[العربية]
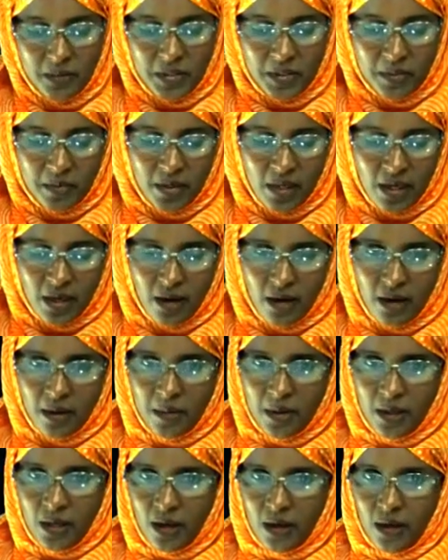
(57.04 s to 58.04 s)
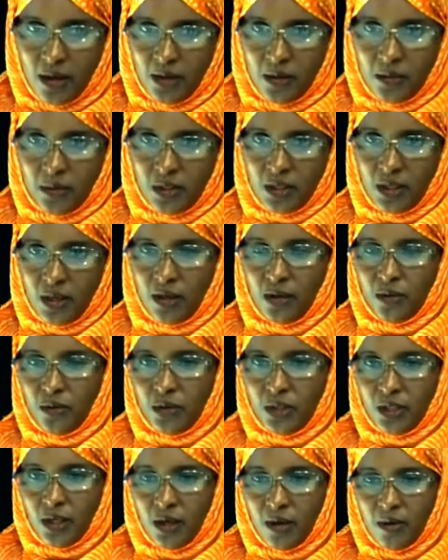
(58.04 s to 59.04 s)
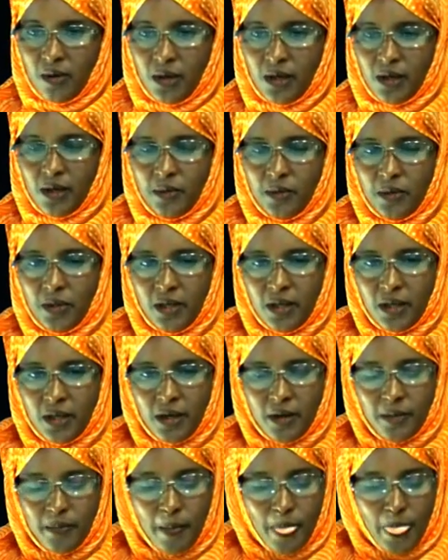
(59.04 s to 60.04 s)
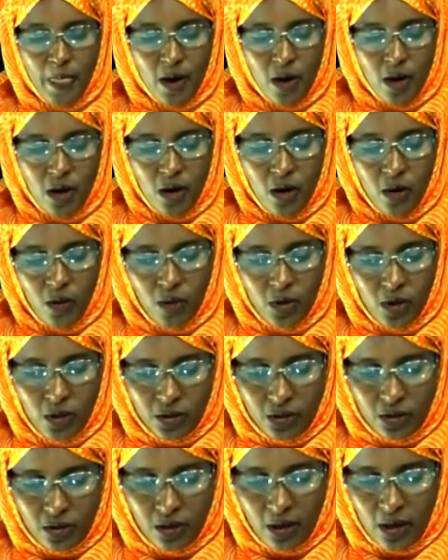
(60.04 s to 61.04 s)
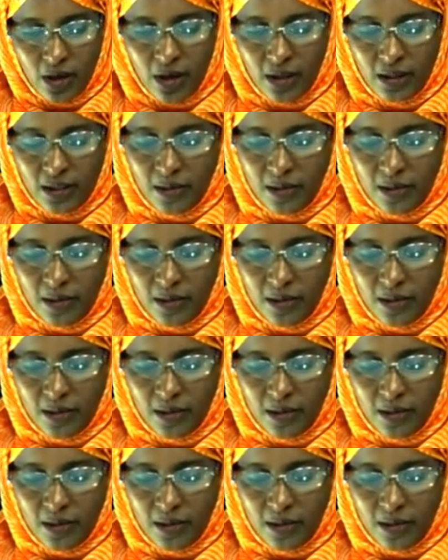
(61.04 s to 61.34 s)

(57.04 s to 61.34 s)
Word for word: بسم الله الرحمن الرحيم والصلاة والسلام على النبي الكريم ولنشكر قناة